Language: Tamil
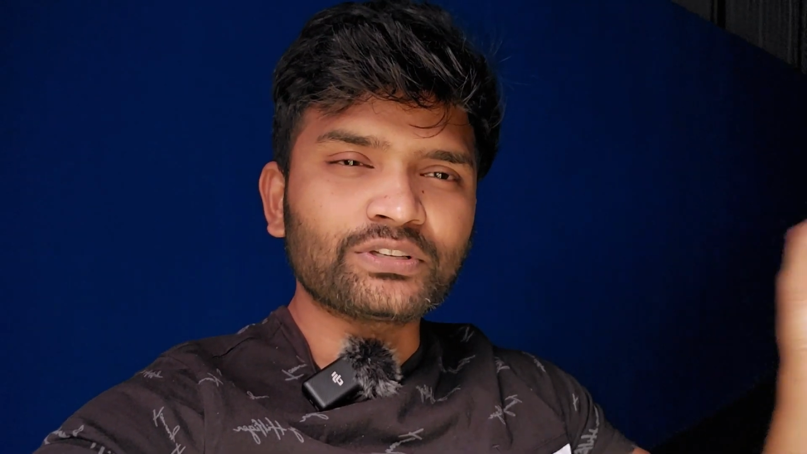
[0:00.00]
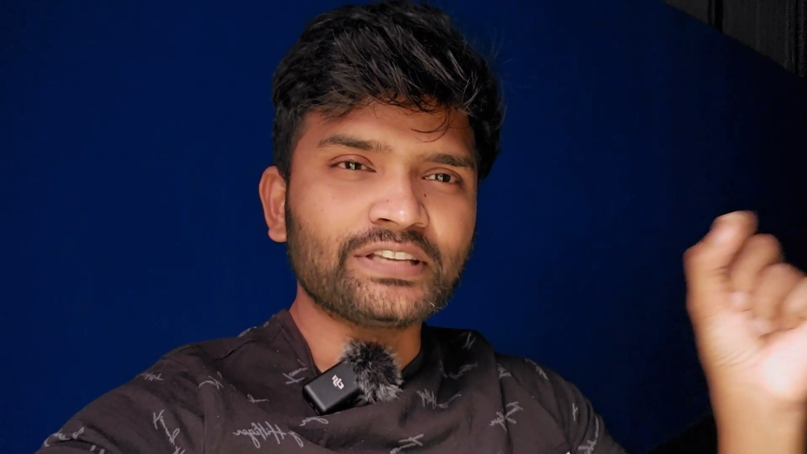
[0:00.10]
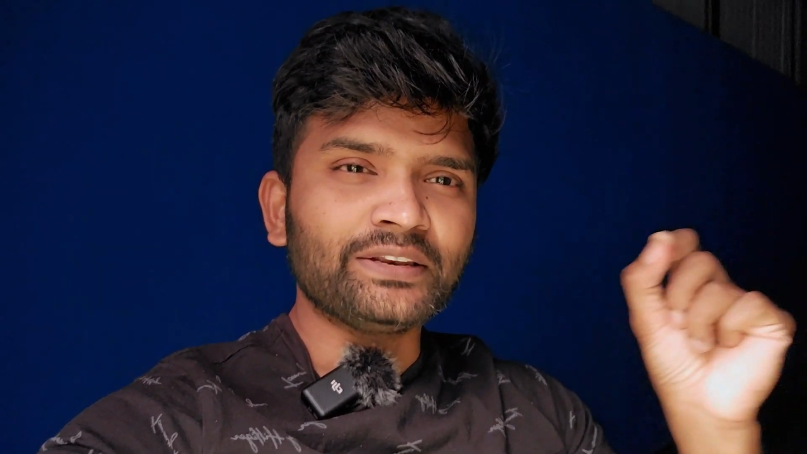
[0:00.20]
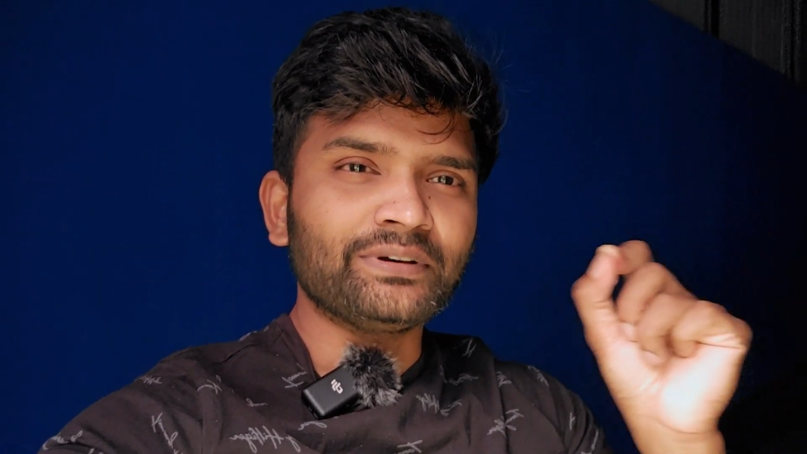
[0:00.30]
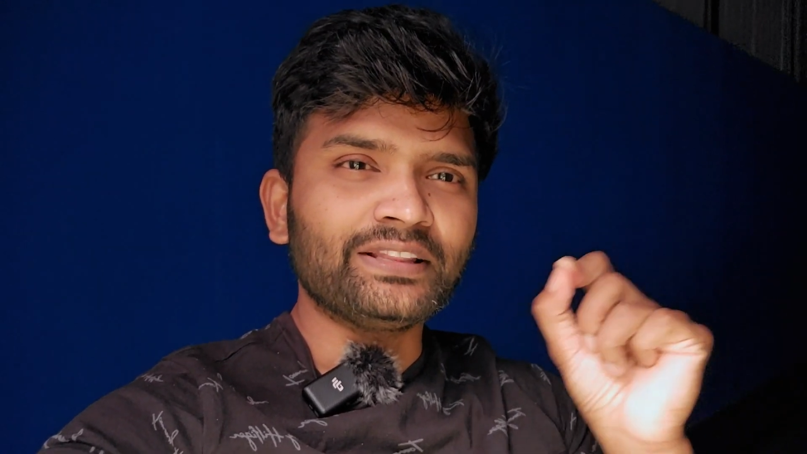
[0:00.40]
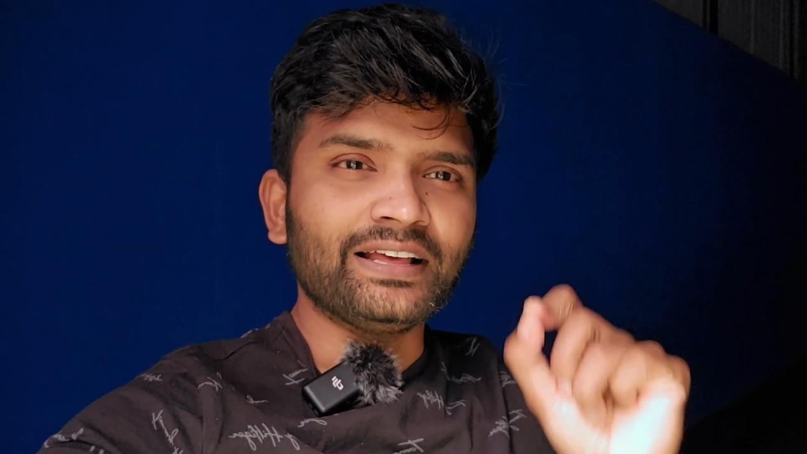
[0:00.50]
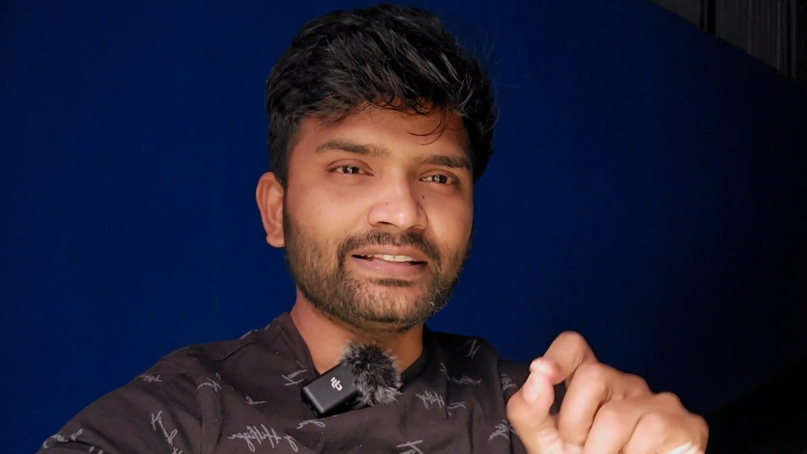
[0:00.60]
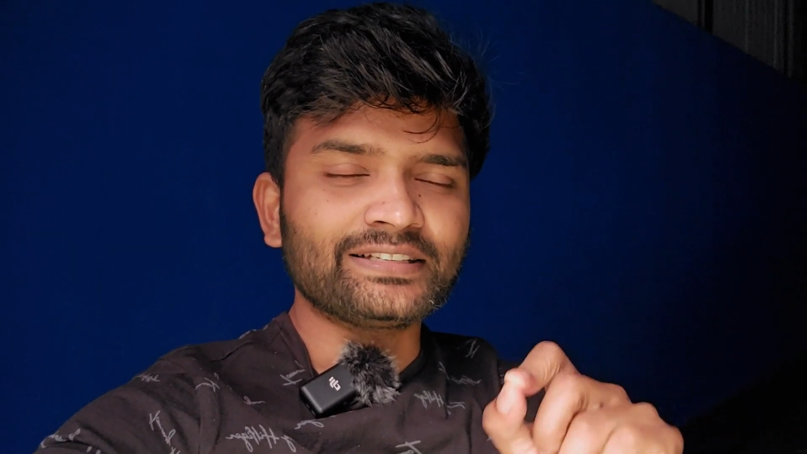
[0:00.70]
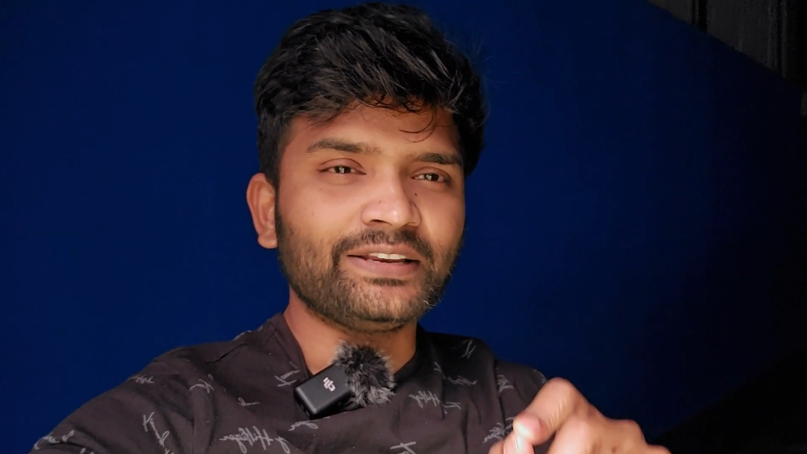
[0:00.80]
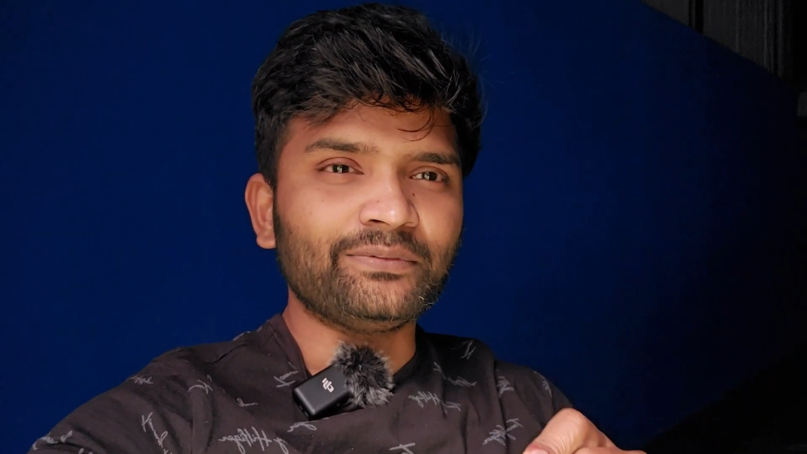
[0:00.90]
ஒரு சீன் வந்து
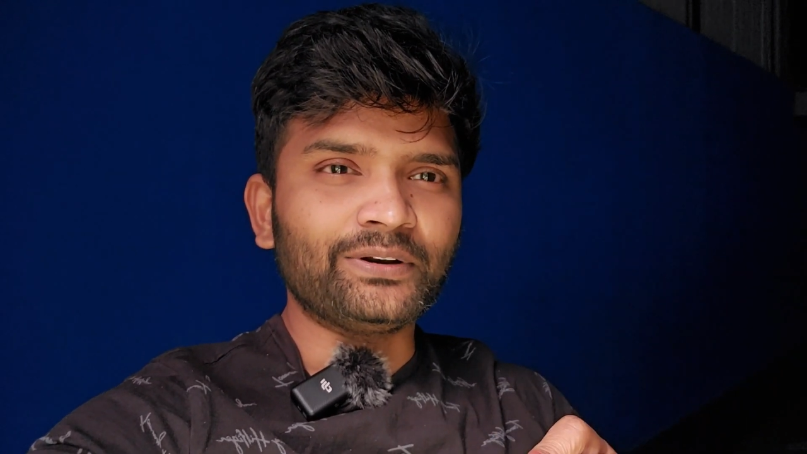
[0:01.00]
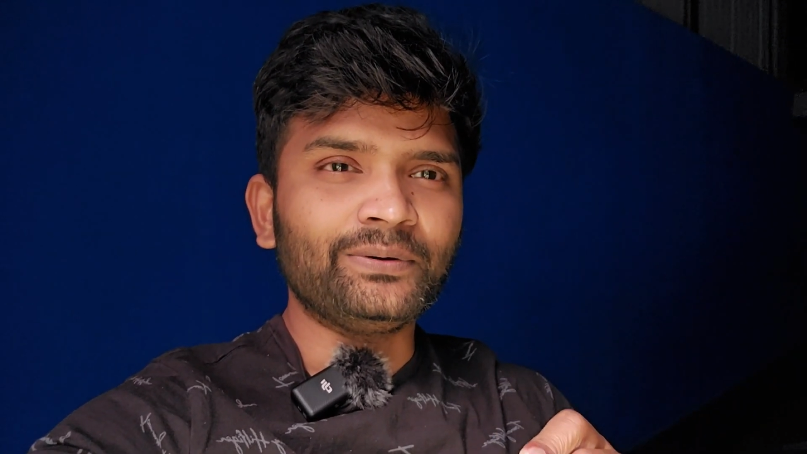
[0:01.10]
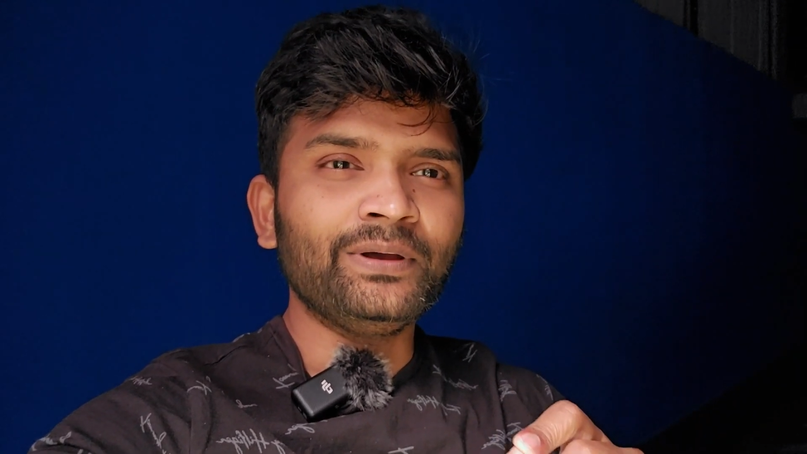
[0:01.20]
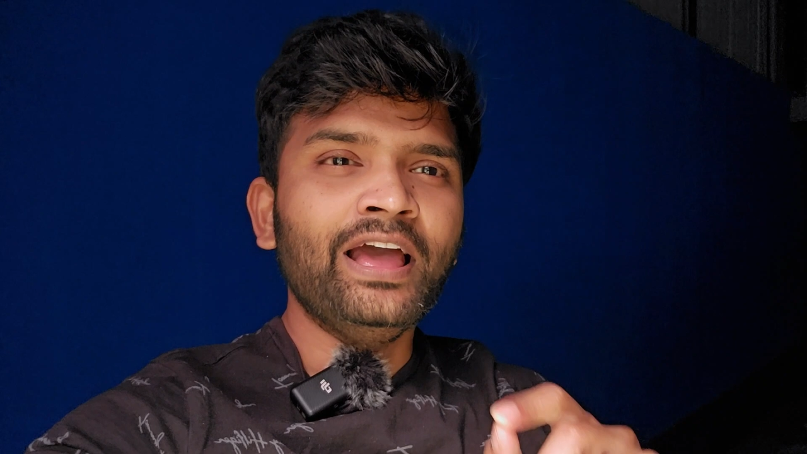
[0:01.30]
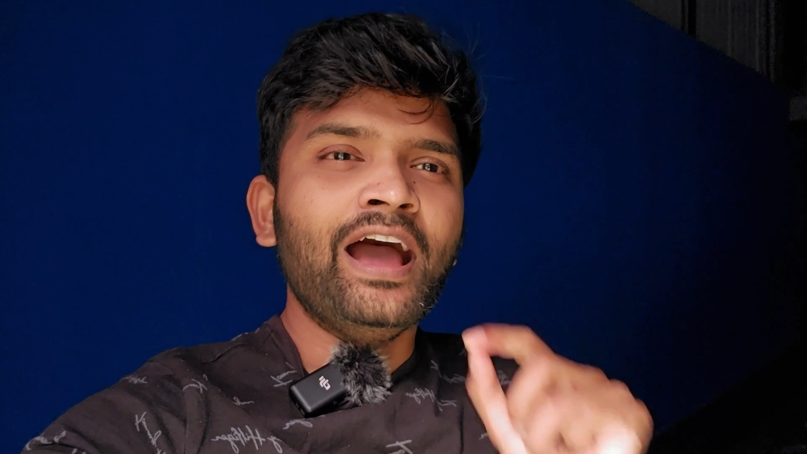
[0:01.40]
அந்த சீன் வரும்